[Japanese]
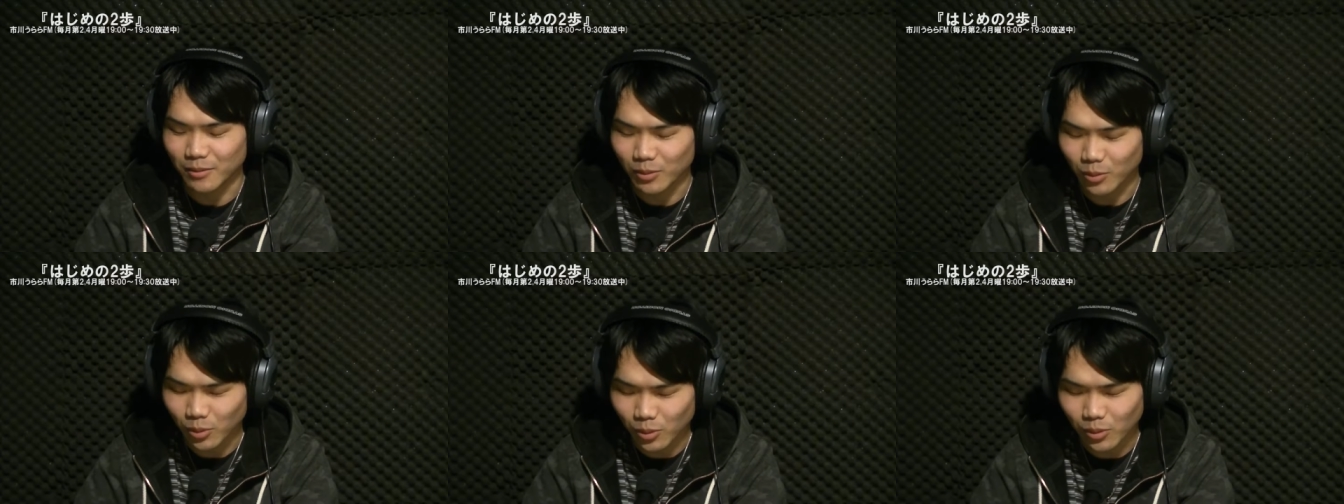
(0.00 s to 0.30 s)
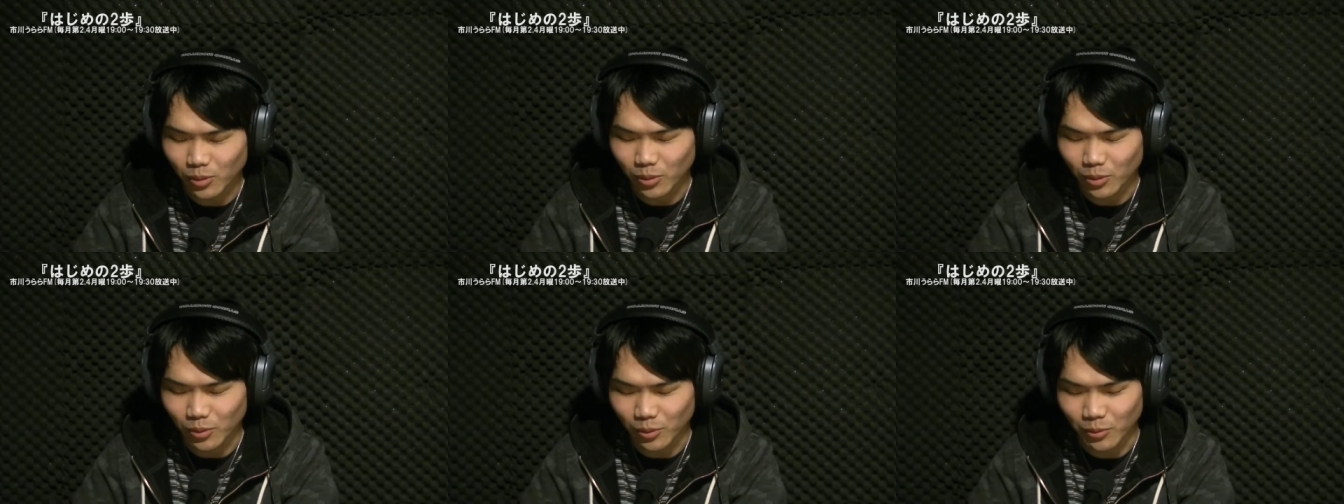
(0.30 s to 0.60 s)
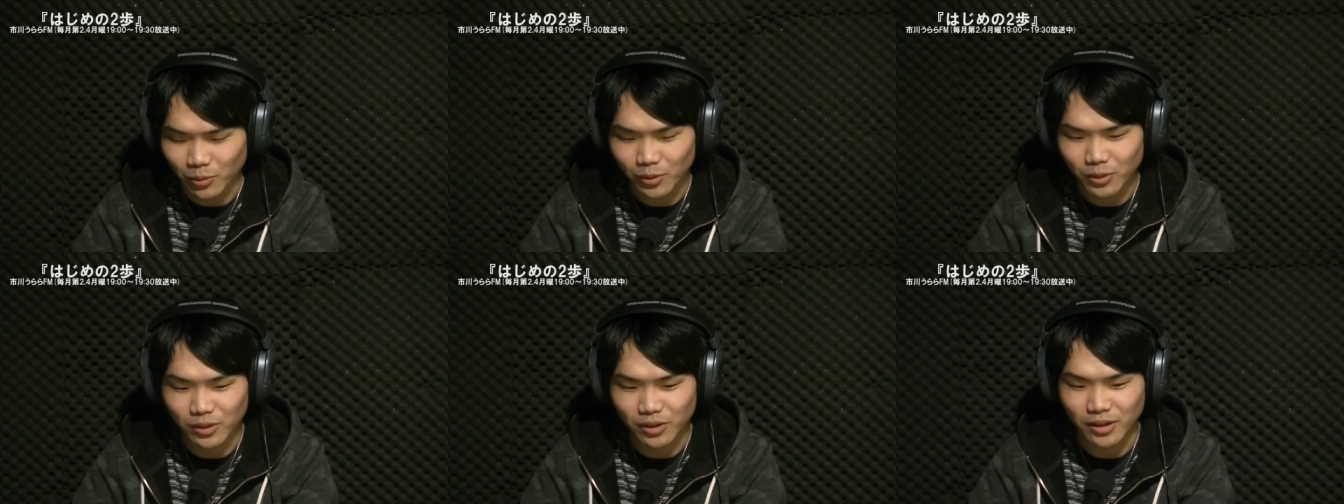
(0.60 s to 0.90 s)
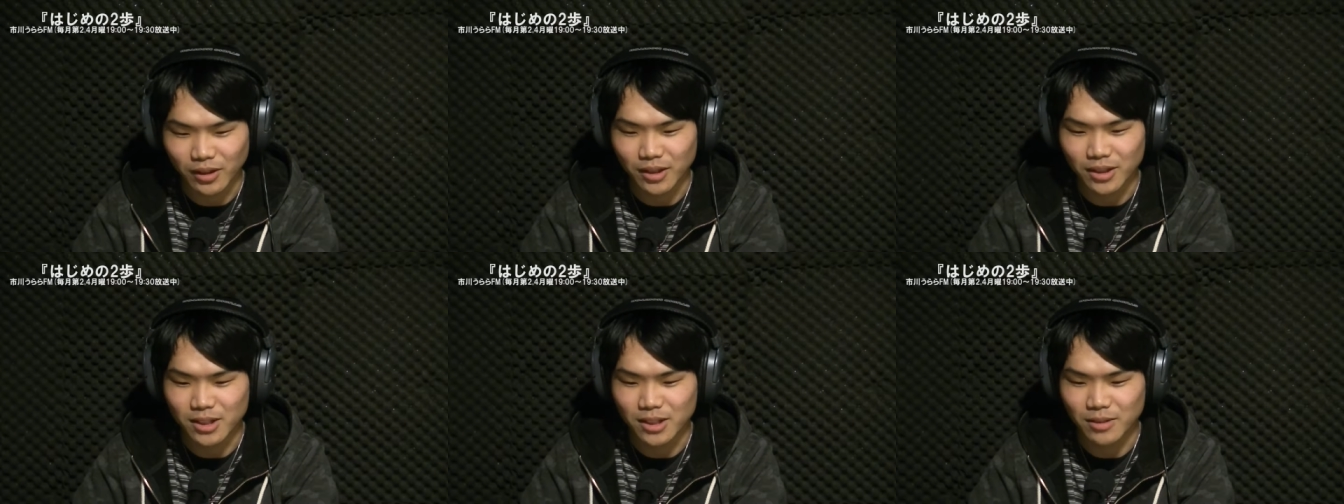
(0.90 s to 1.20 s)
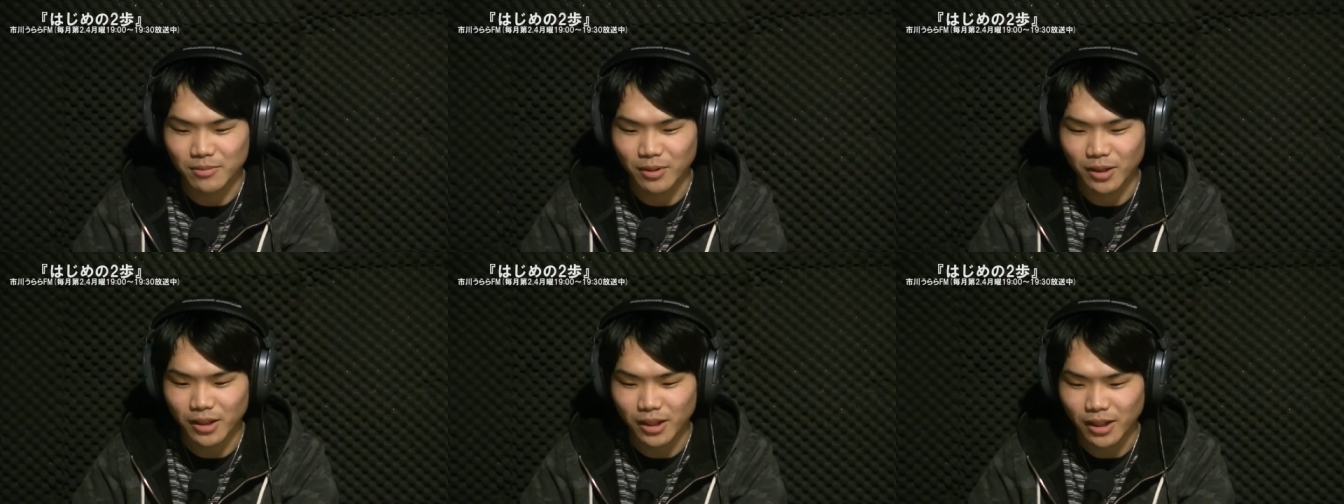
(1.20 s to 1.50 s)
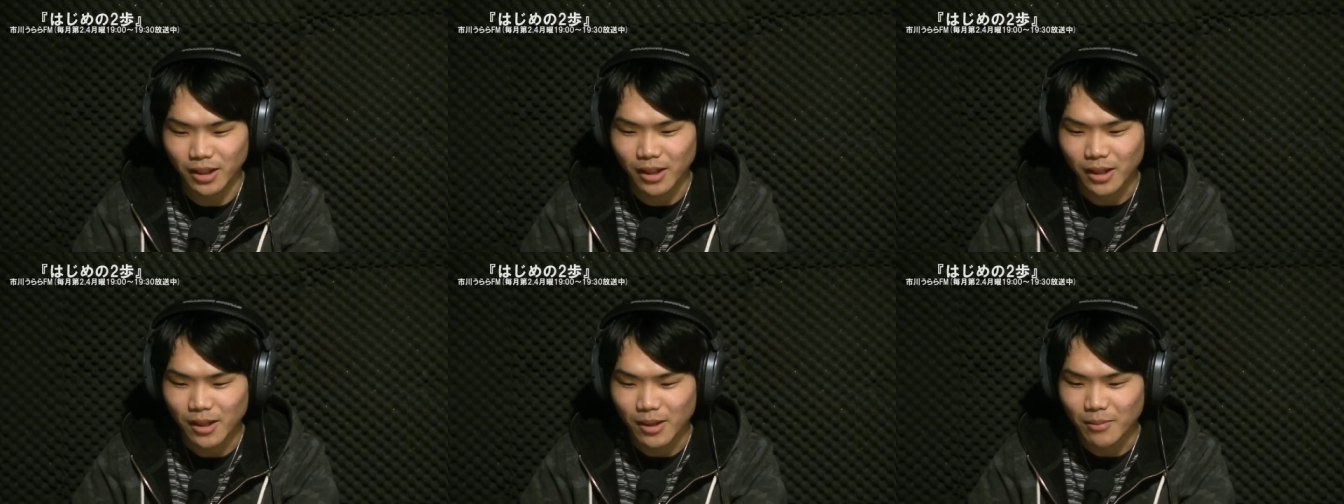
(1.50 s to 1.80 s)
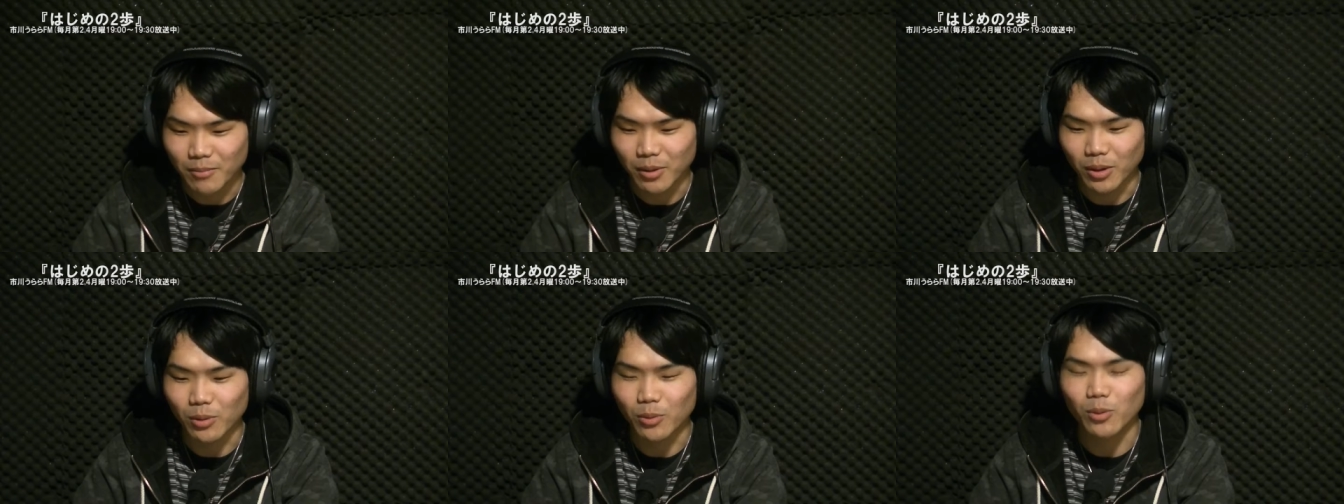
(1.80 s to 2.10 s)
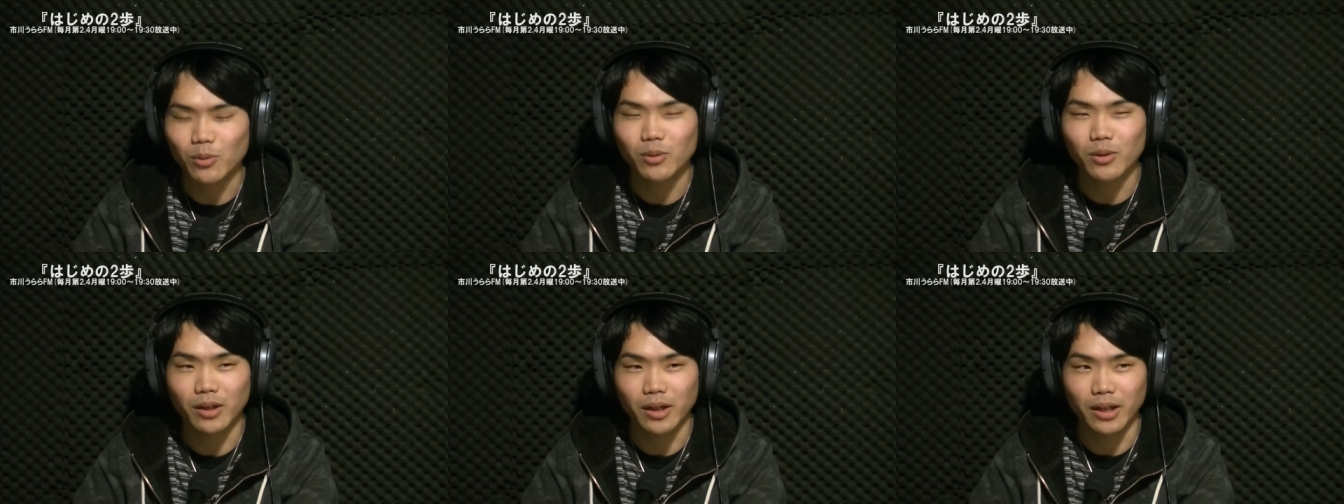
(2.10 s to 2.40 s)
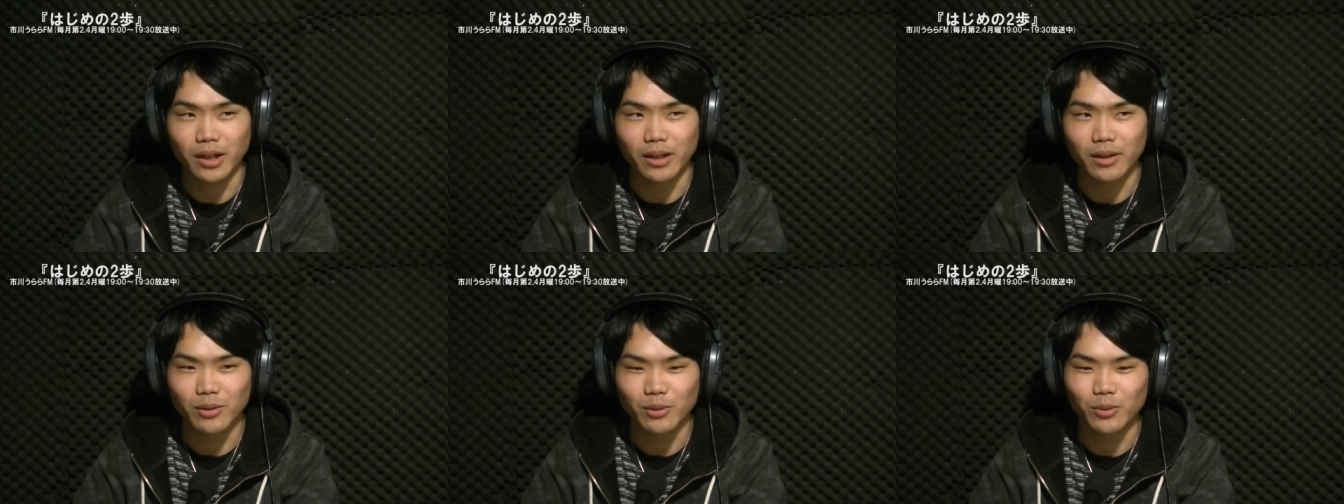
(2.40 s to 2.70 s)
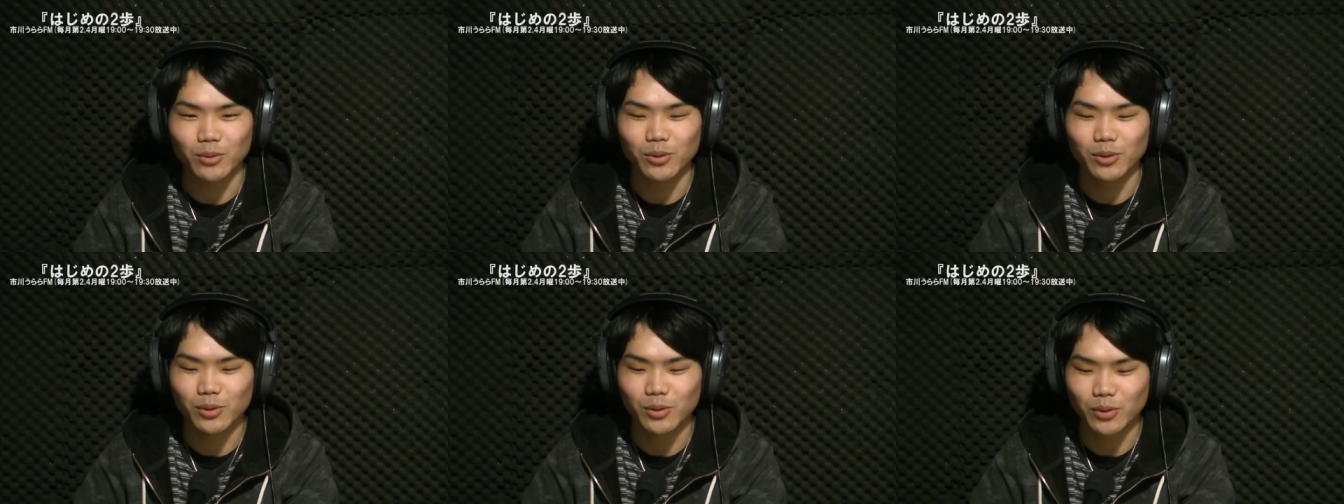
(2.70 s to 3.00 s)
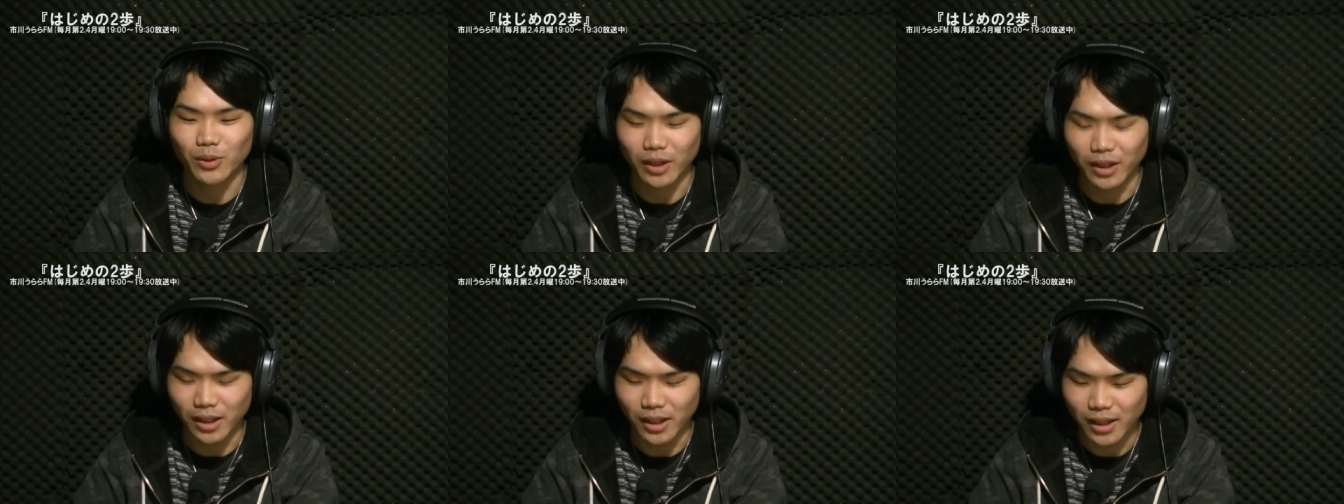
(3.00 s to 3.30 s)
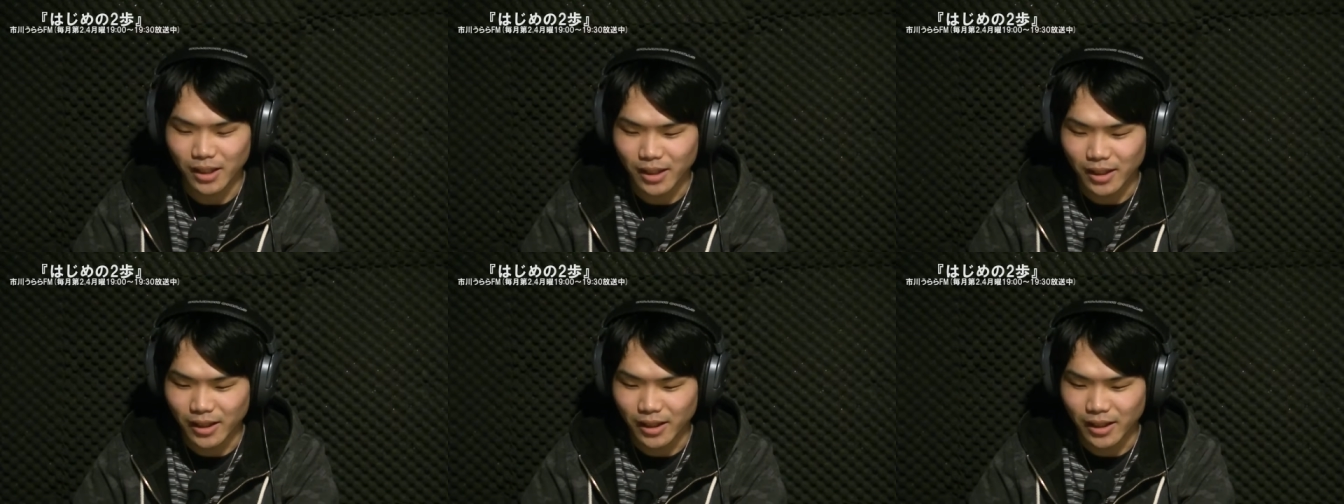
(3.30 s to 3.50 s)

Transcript: と思ってしまい、まあ、今回このような、